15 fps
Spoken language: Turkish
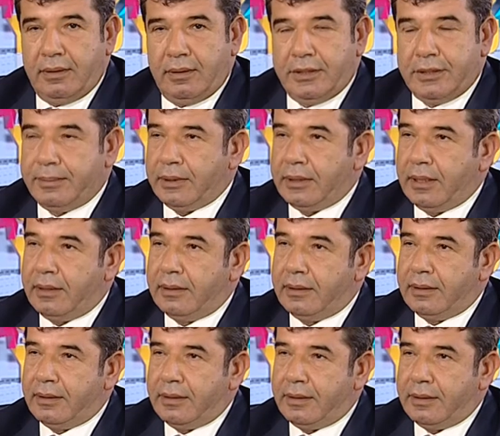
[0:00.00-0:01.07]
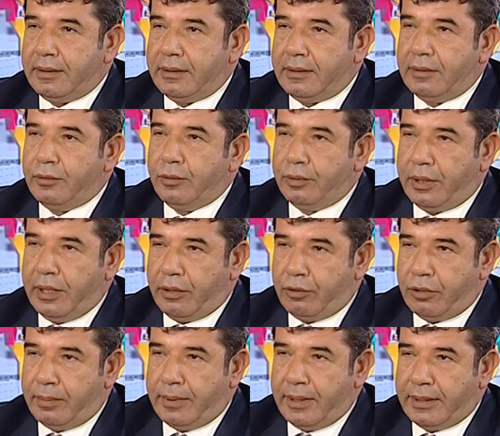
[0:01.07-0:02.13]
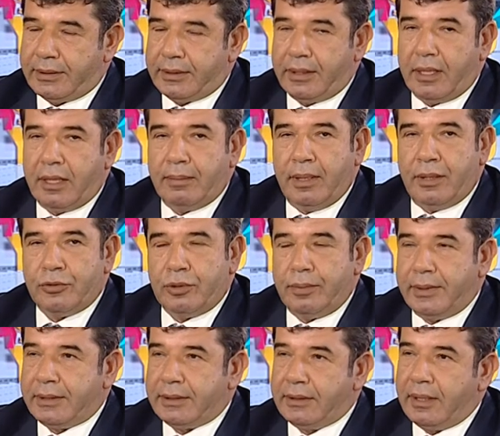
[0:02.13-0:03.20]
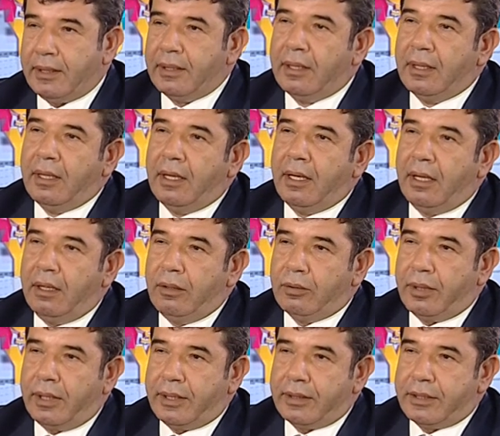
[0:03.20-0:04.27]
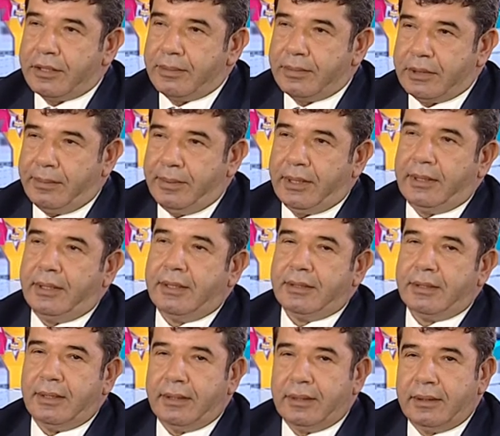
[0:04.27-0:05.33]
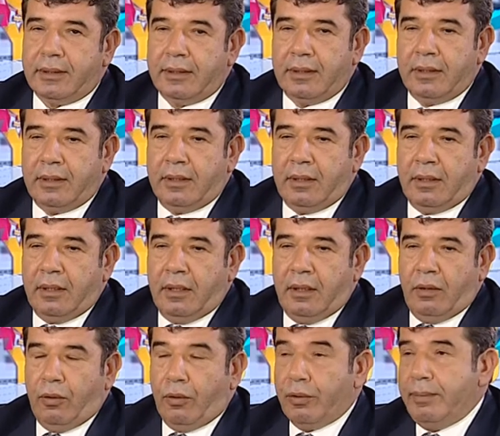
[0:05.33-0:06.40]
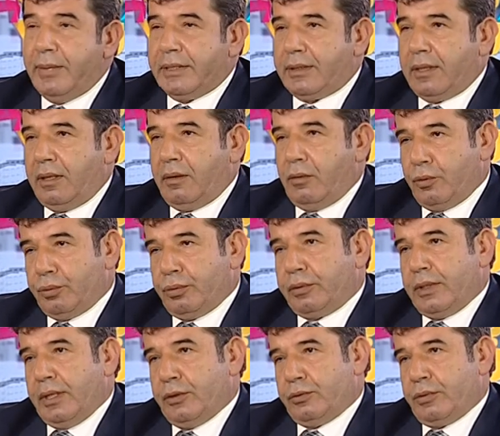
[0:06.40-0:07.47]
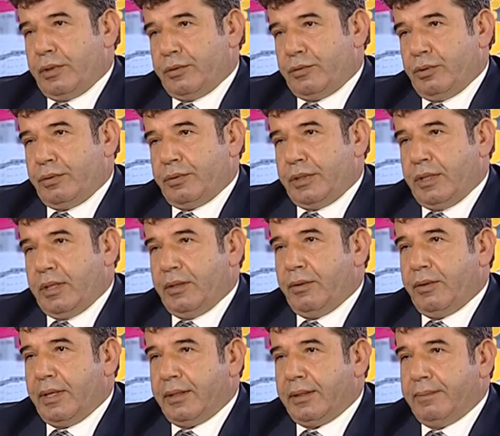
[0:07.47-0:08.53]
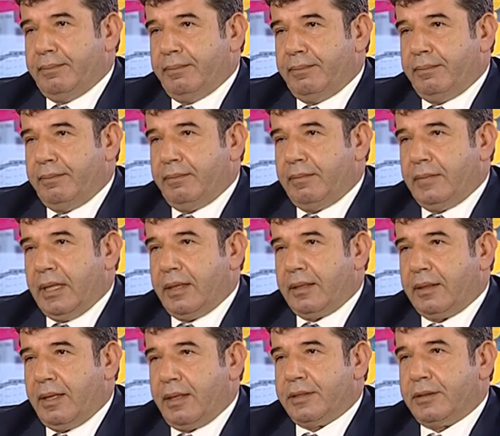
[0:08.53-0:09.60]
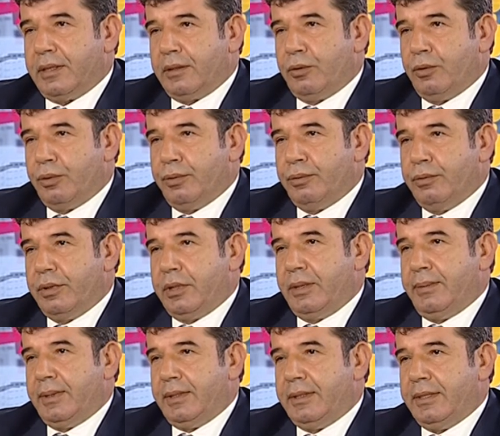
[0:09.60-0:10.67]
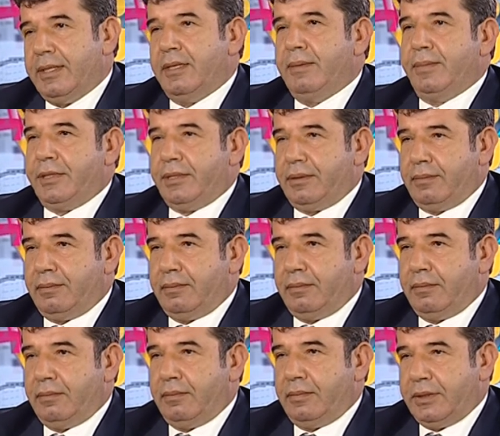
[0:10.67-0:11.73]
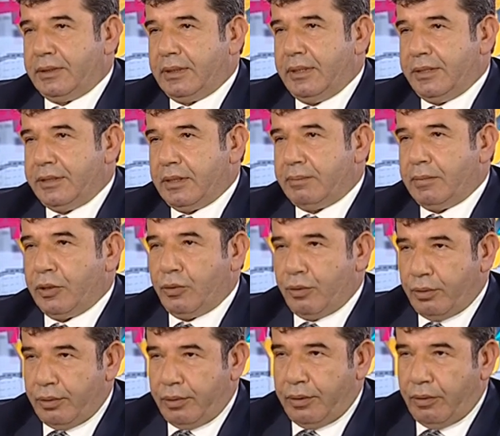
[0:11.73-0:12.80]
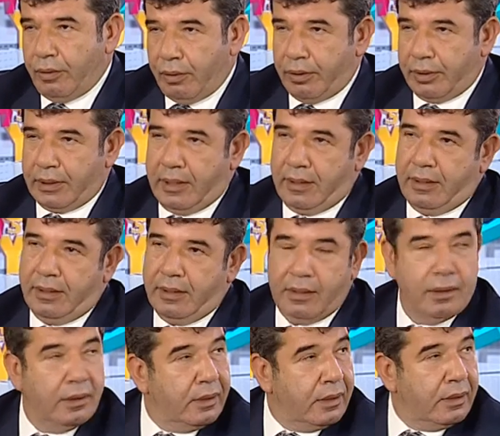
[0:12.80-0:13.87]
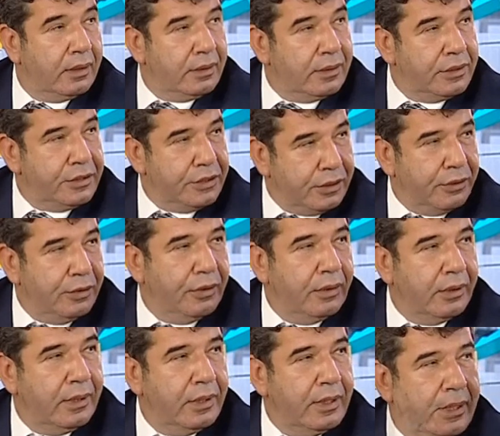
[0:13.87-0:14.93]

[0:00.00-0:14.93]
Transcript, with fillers: İzmir'den Türk Ekonomi Bankası Karabalan Şubesi'nden Haluk arkadaşımızla birlikte hazırladık. Onu mesela okuduktan sonra çok şeyler öğrendim. Yani karşıdan göründüğü gibi değilmiş. İşte işletme körlüğü orada çıkıyor.